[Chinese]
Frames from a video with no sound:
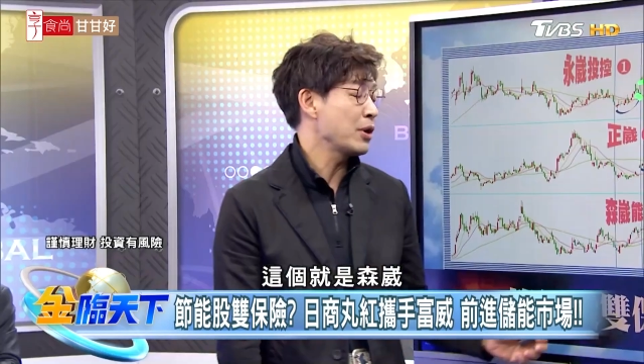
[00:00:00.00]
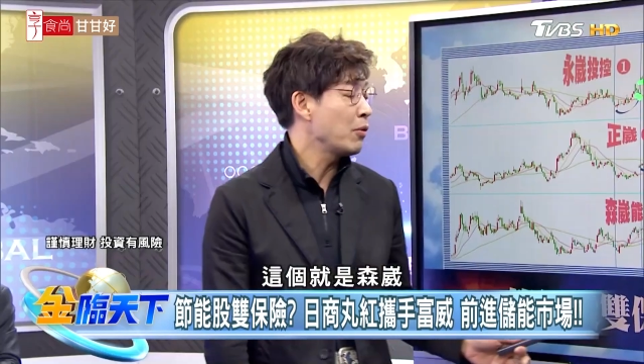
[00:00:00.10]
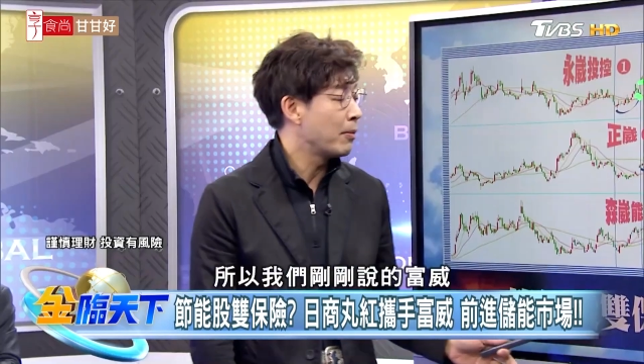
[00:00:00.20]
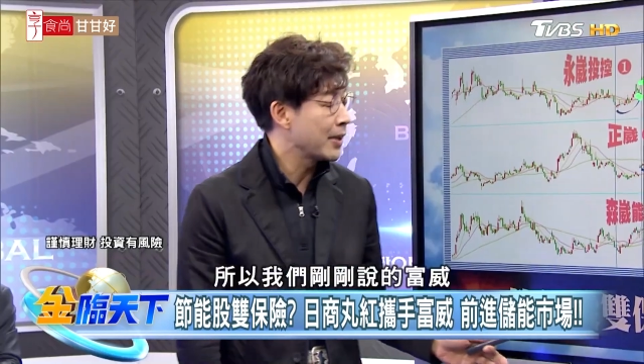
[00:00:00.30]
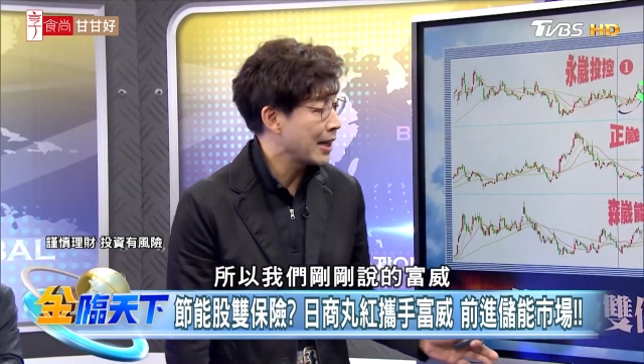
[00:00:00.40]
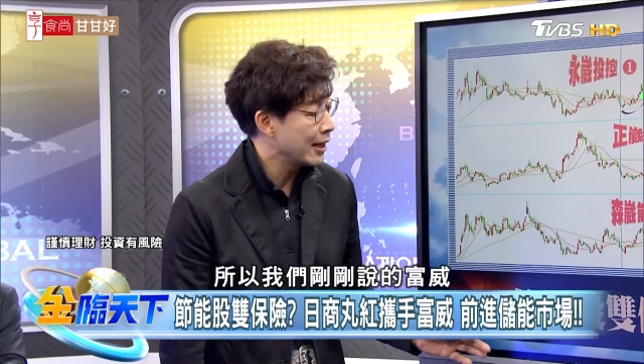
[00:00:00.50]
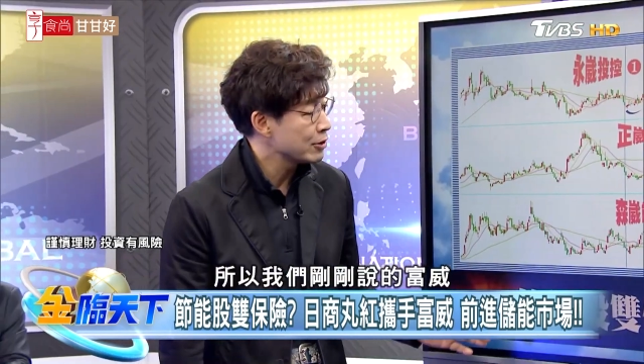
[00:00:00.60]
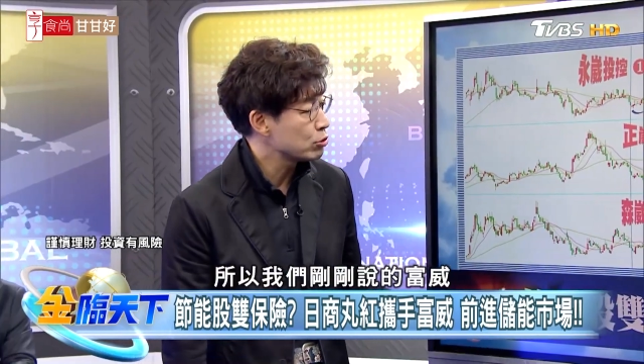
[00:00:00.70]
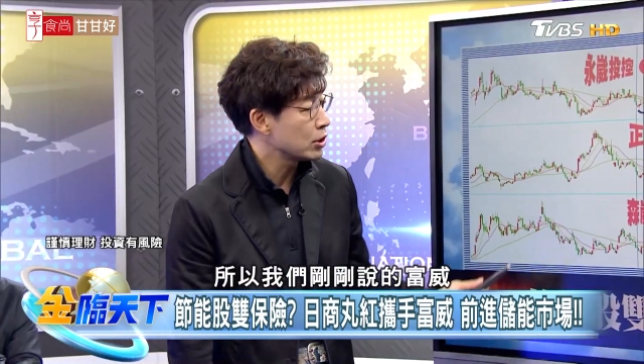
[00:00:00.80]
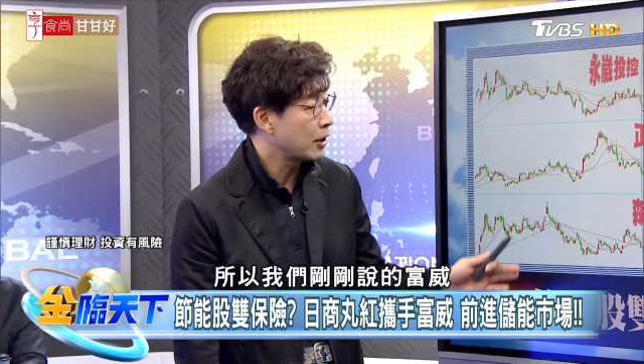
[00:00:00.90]
那所以我们刚
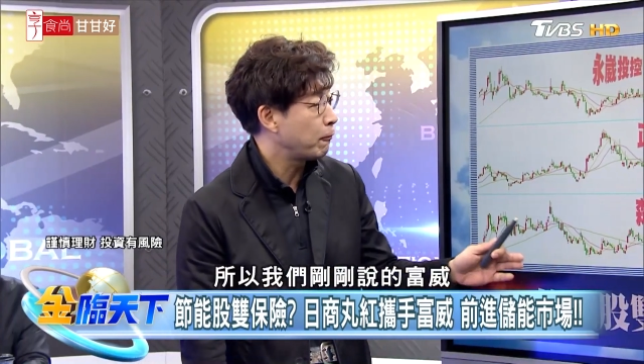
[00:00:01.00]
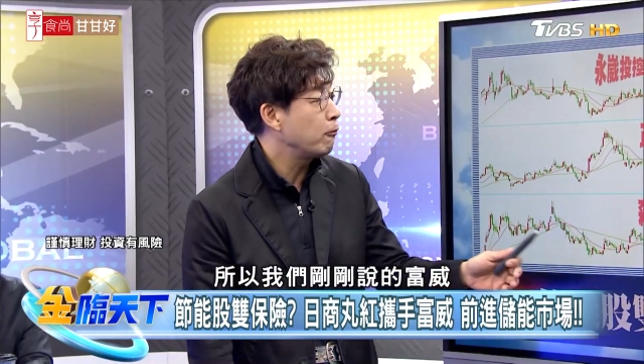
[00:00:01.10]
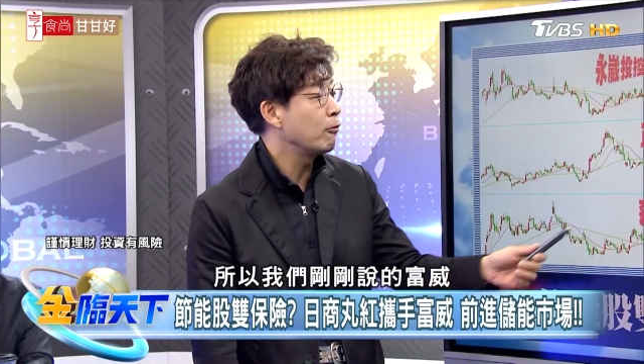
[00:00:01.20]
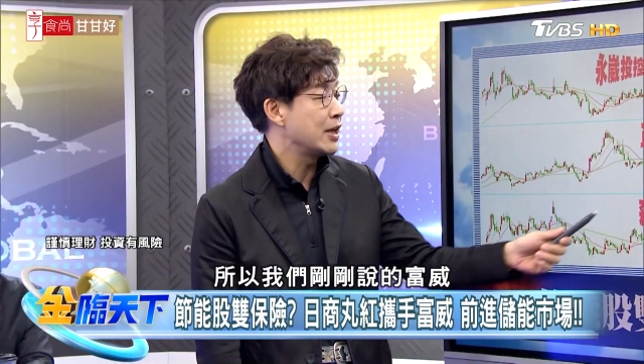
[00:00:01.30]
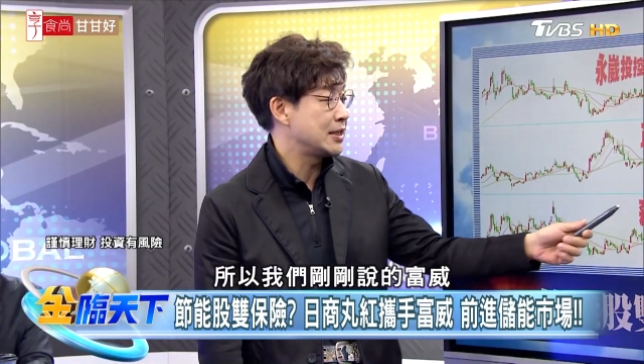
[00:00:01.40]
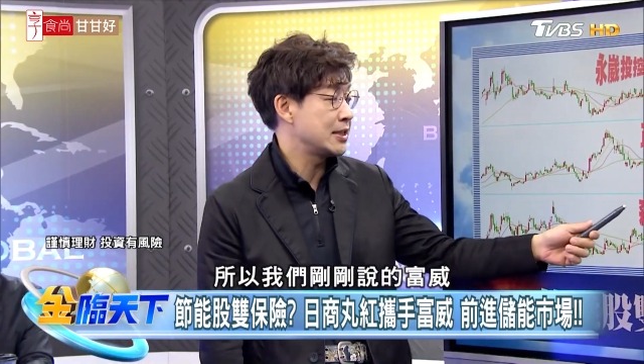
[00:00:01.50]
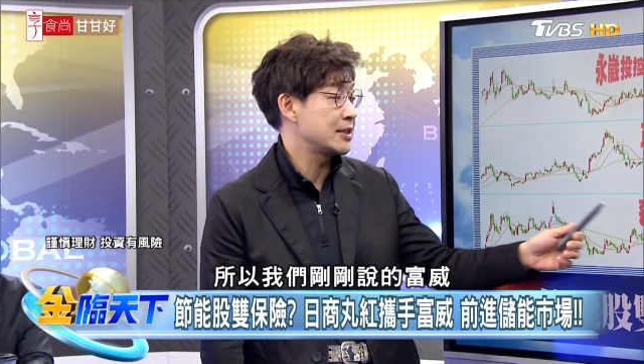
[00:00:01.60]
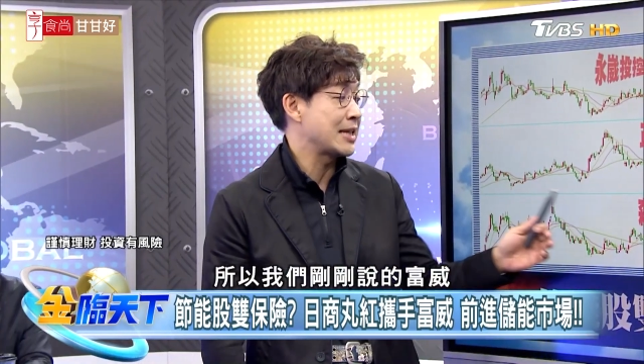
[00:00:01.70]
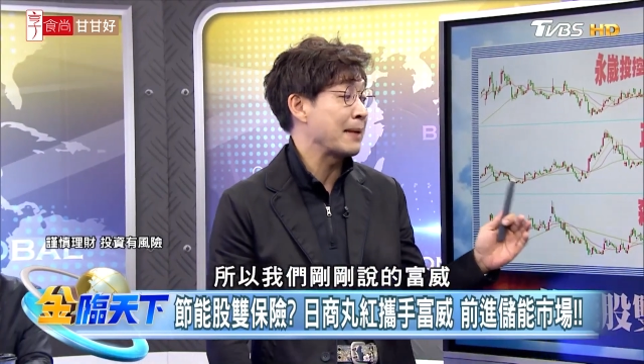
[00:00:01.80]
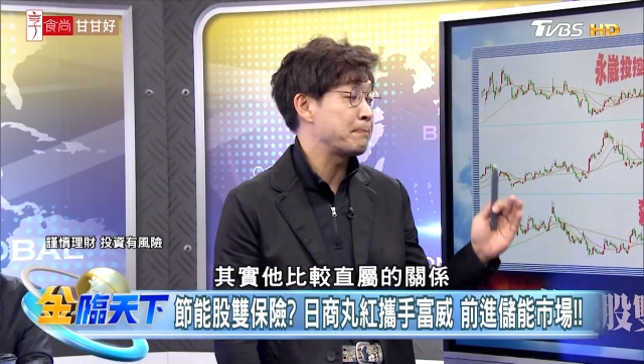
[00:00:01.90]
刚说的负微，
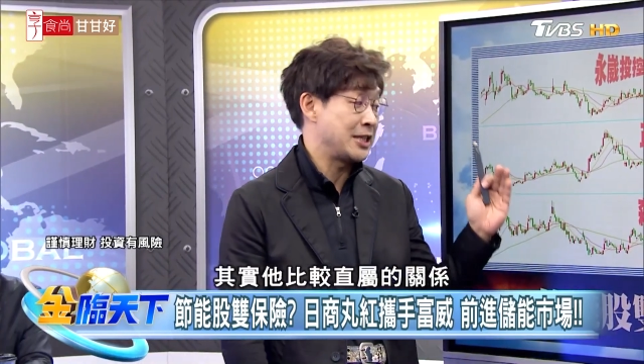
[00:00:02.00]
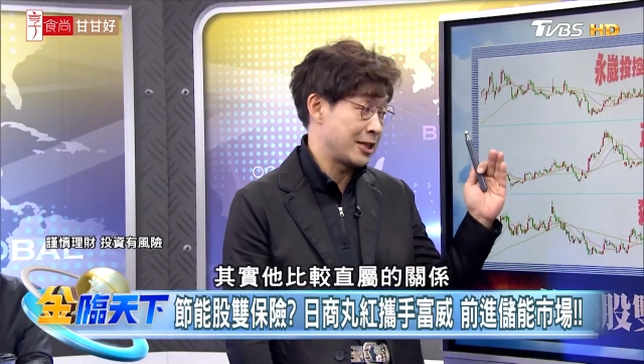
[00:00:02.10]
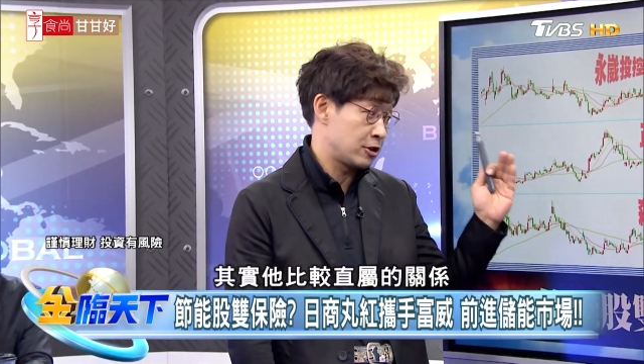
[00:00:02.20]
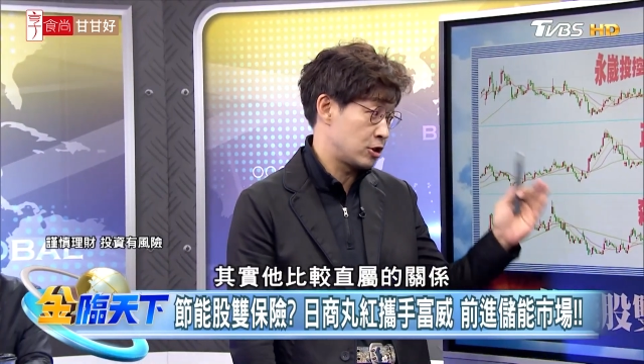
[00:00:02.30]
其实它比较